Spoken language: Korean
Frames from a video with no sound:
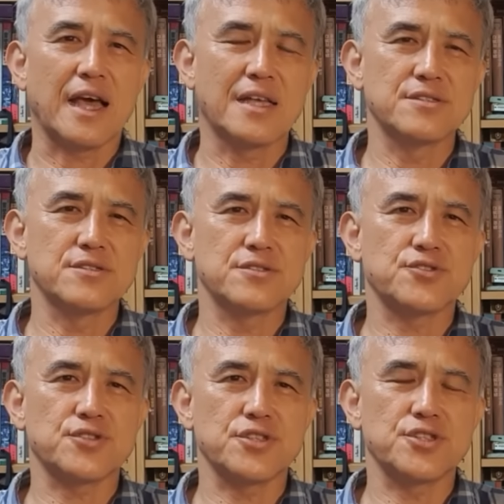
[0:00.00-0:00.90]

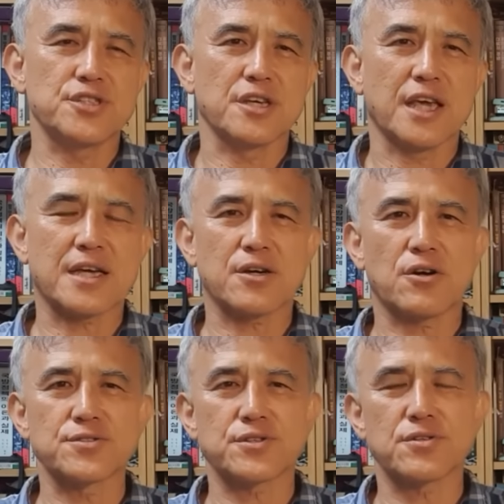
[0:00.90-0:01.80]
NCG 핵
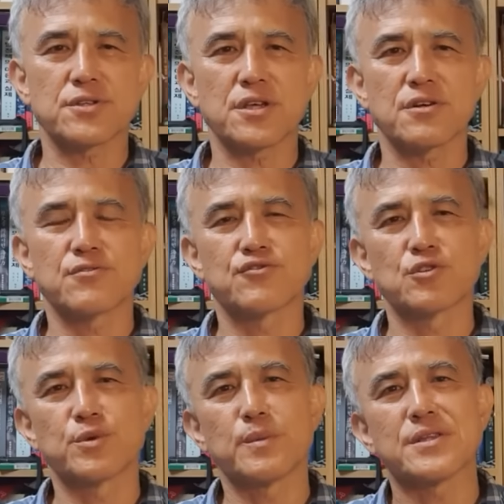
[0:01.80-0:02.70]
컨설팅
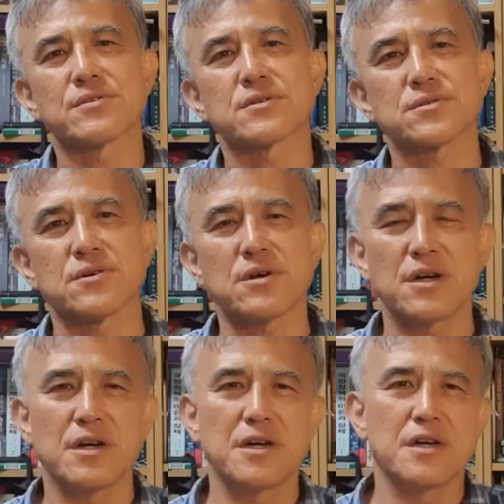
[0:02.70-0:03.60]
그룹을 만들어서
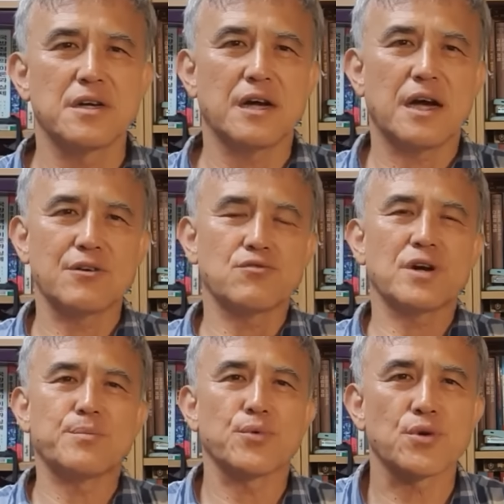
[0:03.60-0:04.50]
한국
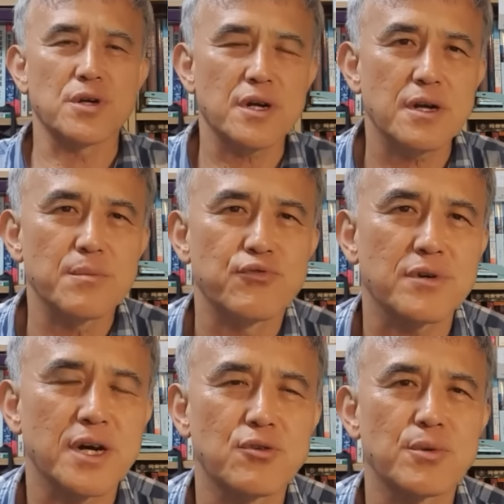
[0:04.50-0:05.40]
안보를
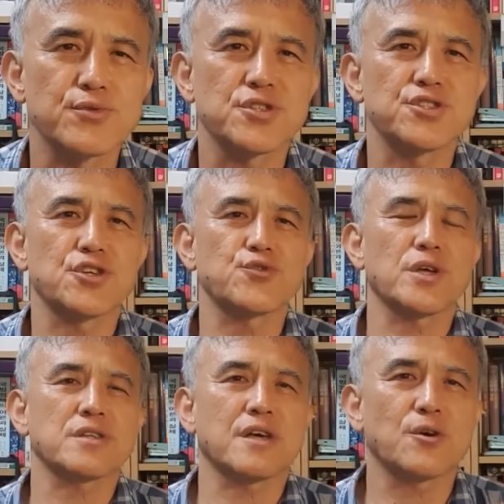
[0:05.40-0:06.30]
북핵으로부터
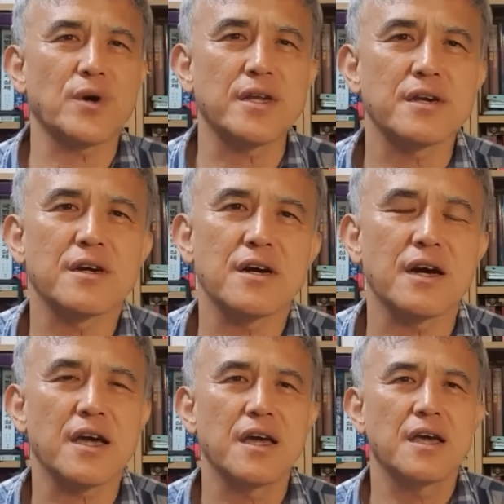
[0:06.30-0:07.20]
지켜주겠다라고 하니까
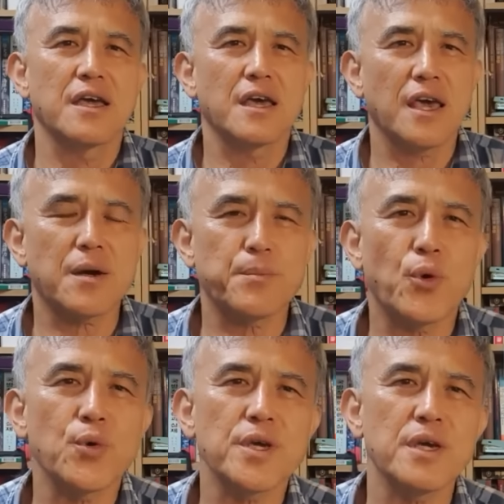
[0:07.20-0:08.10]
핵
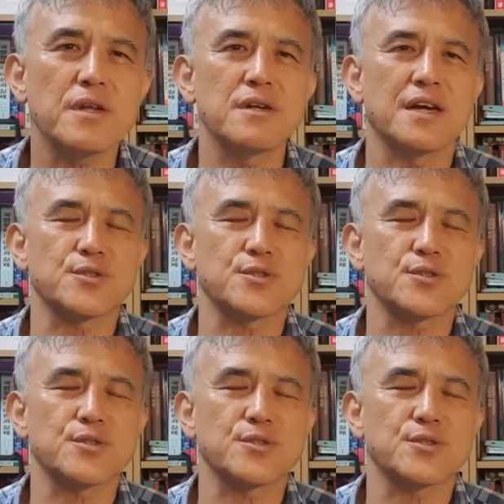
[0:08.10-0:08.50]
포기를